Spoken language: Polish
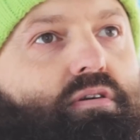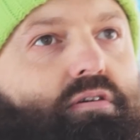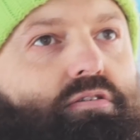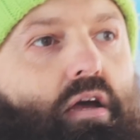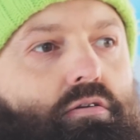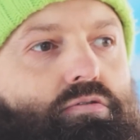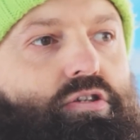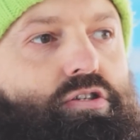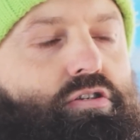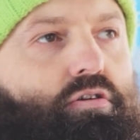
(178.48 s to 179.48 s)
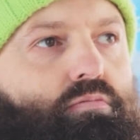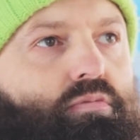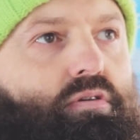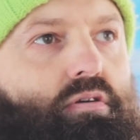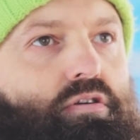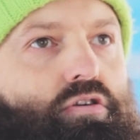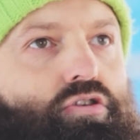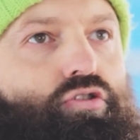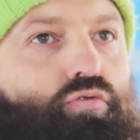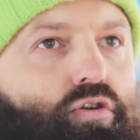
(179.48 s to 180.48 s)
e, taką dziedziną
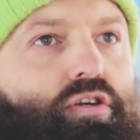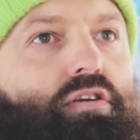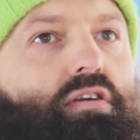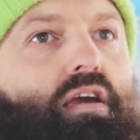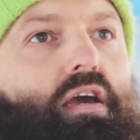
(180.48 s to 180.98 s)
e, sztuki